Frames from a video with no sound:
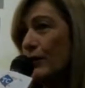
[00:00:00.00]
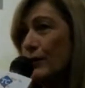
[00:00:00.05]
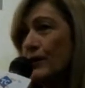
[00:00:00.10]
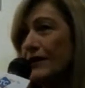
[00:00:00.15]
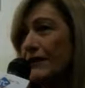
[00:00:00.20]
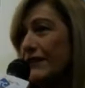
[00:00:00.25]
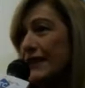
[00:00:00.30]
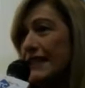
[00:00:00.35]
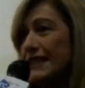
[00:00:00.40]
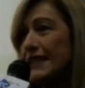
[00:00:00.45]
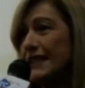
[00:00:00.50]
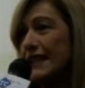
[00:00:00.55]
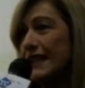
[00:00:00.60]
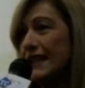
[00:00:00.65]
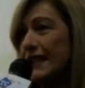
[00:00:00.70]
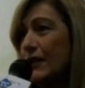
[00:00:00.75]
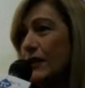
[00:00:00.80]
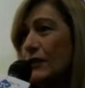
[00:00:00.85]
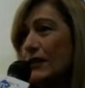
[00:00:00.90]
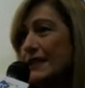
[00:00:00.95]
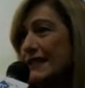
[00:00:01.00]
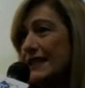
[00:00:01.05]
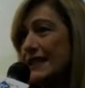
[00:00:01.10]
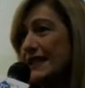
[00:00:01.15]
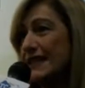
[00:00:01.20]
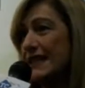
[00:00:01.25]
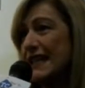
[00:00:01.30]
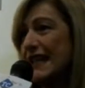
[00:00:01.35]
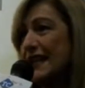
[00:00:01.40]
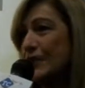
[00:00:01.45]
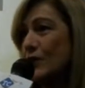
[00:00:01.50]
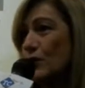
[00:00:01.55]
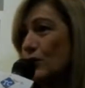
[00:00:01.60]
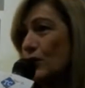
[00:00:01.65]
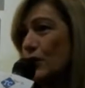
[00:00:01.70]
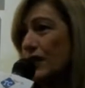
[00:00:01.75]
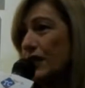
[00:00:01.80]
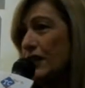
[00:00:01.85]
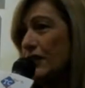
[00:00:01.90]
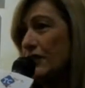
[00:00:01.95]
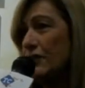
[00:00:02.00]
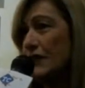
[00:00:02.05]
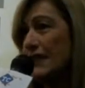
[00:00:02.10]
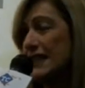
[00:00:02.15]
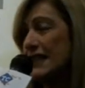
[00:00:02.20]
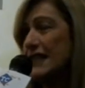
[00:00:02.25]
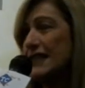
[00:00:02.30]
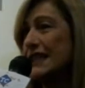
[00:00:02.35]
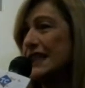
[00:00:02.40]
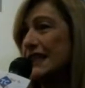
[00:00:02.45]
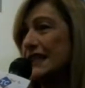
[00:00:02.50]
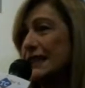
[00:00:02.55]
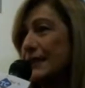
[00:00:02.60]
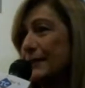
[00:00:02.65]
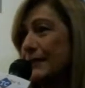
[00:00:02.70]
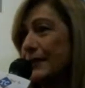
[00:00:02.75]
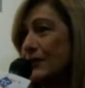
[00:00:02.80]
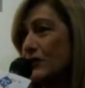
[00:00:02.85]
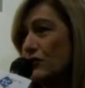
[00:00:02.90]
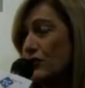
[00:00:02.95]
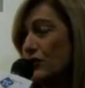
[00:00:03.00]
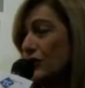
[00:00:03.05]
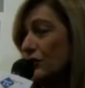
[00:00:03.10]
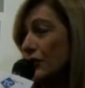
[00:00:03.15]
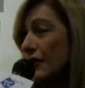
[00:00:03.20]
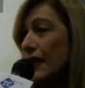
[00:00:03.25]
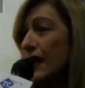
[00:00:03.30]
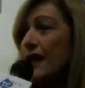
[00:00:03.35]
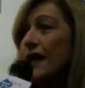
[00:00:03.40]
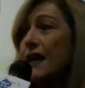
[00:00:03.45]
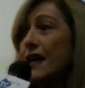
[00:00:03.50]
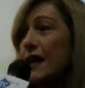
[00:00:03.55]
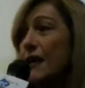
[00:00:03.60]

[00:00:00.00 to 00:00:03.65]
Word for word: poteva essere qualsiasi altro io, qualsiasi altra persona.